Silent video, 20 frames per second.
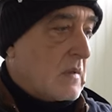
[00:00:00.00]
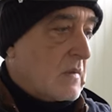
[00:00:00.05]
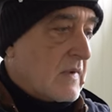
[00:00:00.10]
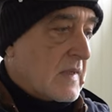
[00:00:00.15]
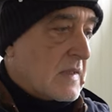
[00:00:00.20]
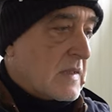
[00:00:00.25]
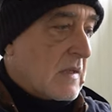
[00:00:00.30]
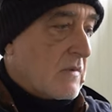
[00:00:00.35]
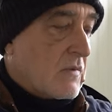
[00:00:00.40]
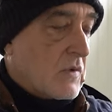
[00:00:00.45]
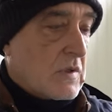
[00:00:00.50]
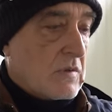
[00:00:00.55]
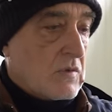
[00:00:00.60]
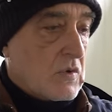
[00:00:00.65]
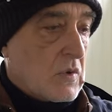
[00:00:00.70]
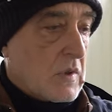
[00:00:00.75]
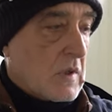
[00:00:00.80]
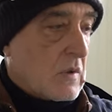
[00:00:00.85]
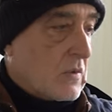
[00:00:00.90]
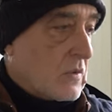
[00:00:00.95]
Heureusement,
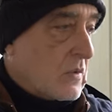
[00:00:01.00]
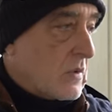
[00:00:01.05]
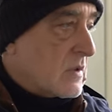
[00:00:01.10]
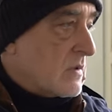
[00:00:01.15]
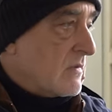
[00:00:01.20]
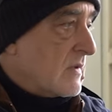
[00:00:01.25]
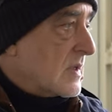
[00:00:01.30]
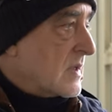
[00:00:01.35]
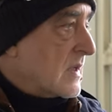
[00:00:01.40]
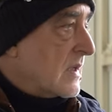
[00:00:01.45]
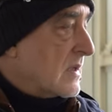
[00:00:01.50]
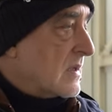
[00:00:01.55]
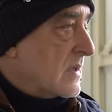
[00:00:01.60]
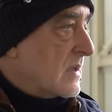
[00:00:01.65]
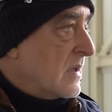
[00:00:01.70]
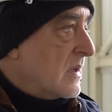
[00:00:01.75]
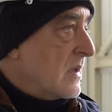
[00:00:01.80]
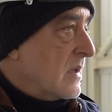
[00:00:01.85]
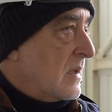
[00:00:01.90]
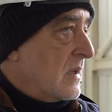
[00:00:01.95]
il fait beau
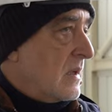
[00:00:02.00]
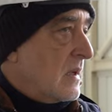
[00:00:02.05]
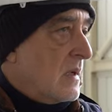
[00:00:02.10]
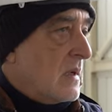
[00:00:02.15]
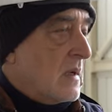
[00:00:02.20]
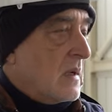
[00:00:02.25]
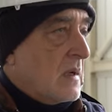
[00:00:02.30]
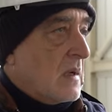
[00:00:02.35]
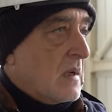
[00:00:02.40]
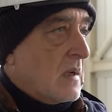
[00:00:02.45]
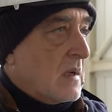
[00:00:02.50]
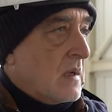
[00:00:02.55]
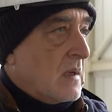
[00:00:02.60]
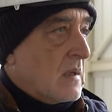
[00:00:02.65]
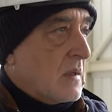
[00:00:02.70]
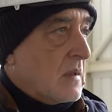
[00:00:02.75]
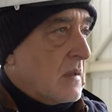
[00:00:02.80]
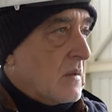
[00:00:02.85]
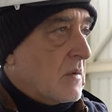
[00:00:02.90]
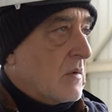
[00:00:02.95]
dehors et ces
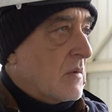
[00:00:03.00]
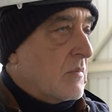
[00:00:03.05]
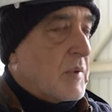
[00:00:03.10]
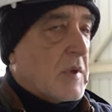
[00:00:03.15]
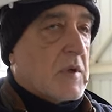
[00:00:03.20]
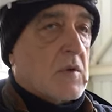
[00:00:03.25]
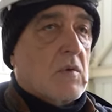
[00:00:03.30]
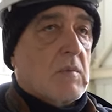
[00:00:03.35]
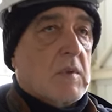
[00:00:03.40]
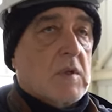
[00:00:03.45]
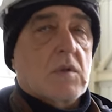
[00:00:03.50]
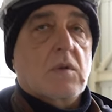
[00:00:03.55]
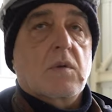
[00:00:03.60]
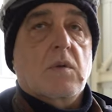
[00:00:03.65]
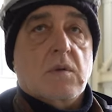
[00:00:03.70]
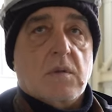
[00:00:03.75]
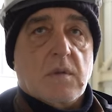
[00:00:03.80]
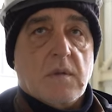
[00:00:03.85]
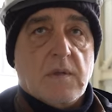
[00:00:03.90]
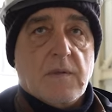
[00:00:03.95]
planchers prennent de
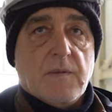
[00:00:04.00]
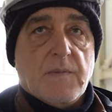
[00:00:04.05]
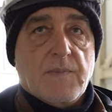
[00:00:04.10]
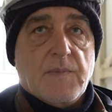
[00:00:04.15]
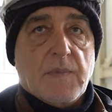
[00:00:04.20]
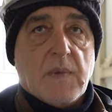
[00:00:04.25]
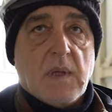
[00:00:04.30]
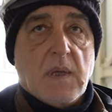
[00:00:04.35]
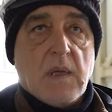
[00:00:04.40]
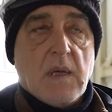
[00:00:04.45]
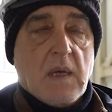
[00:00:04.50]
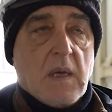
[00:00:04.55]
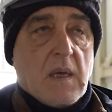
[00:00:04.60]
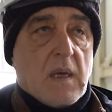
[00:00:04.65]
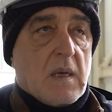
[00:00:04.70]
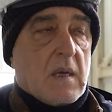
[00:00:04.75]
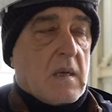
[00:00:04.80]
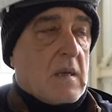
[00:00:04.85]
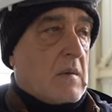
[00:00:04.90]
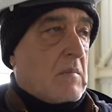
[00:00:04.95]
la résistance
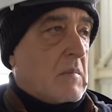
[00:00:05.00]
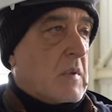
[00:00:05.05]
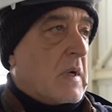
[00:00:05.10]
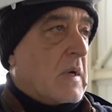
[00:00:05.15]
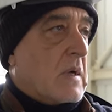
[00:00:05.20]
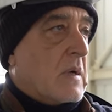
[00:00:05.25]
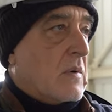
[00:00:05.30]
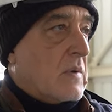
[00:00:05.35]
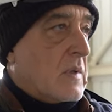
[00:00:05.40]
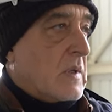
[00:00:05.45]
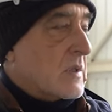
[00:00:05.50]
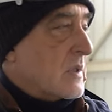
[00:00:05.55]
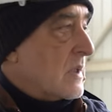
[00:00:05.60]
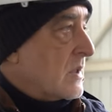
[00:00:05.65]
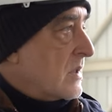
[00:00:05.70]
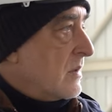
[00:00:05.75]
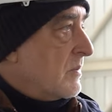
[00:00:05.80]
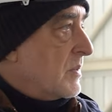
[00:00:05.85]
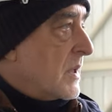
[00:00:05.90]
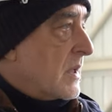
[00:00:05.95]
depuis deux
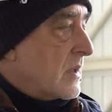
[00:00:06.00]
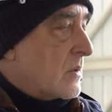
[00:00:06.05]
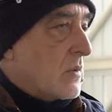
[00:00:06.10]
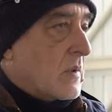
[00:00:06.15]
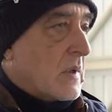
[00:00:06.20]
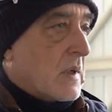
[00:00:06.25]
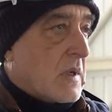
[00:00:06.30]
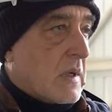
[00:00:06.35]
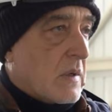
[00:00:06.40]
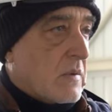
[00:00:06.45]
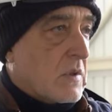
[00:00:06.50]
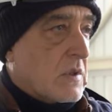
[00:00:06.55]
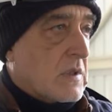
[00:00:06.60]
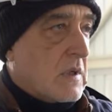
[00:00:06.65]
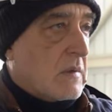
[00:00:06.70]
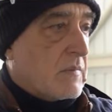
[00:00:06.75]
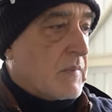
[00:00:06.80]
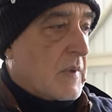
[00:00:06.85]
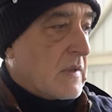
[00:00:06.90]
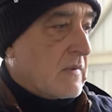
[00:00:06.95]
semaines déjà.
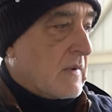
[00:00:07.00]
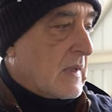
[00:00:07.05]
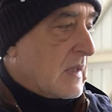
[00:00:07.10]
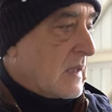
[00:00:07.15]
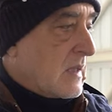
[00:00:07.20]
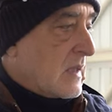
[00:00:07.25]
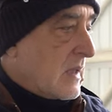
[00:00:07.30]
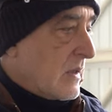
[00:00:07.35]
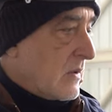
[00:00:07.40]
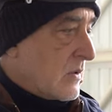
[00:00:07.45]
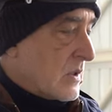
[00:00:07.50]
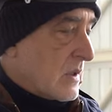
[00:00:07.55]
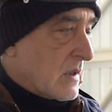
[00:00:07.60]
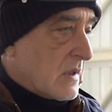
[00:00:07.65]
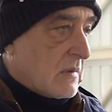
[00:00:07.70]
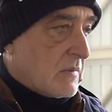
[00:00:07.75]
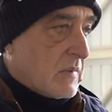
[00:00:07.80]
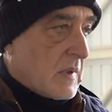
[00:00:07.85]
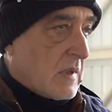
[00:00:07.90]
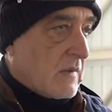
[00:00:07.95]

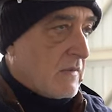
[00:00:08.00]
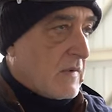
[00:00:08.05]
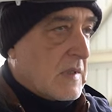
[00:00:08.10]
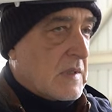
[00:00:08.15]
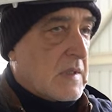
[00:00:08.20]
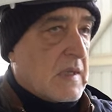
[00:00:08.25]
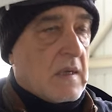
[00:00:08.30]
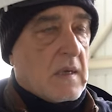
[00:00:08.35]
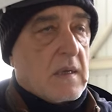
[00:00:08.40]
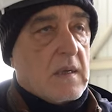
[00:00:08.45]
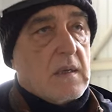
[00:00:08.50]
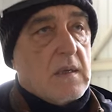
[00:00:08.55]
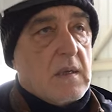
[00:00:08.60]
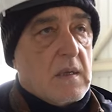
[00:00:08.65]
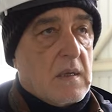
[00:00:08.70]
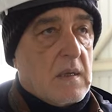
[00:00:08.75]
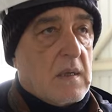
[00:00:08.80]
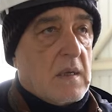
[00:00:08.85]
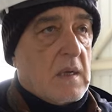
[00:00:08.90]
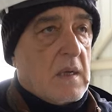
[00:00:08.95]
Cela fait presque trois
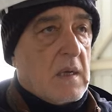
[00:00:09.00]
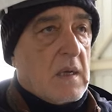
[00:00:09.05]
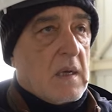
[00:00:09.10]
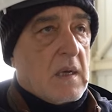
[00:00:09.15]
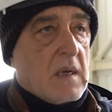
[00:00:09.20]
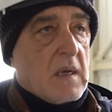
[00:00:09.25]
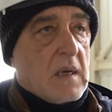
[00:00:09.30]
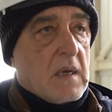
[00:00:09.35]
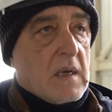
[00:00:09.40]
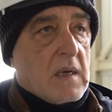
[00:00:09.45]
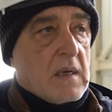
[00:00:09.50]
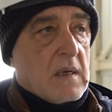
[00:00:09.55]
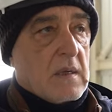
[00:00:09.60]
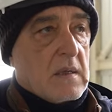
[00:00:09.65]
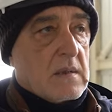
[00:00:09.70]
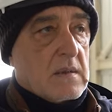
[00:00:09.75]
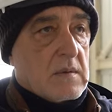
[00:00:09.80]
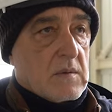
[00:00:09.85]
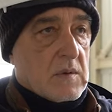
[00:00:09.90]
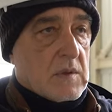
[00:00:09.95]
semaines pour de
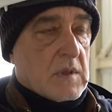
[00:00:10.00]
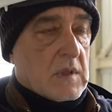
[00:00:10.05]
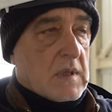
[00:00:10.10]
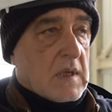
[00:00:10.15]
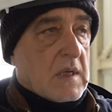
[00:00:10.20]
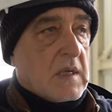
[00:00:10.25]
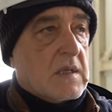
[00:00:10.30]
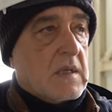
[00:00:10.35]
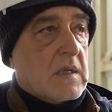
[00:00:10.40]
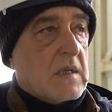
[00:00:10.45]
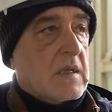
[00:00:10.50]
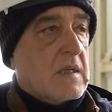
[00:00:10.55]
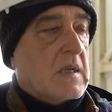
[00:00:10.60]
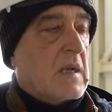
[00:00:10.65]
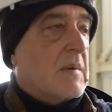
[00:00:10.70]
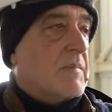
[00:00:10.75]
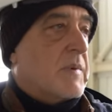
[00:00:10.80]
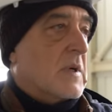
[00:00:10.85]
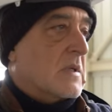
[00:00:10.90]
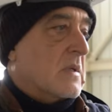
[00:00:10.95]
nombreux autres
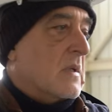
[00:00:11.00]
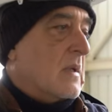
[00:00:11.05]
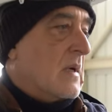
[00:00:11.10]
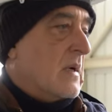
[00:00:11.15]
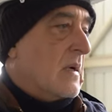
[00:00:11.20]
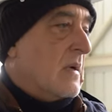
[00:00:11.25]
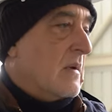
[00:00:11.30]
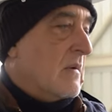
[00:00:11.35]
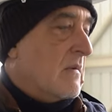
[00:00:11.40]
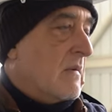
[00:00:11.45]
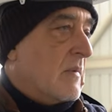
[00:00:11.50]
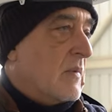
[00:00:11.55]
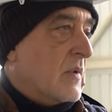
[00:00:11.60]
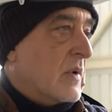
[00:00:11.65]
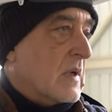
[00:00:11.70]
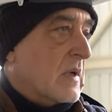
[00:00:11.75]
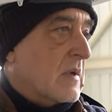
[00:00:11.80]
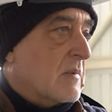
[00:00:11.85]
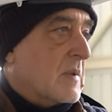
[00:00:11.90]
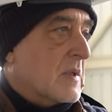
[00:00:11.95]
secteurs coulés avec du
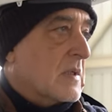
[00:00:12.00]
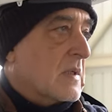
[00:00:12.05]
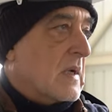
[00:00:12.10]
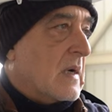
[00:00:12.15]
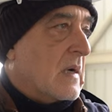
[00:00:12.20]
béton.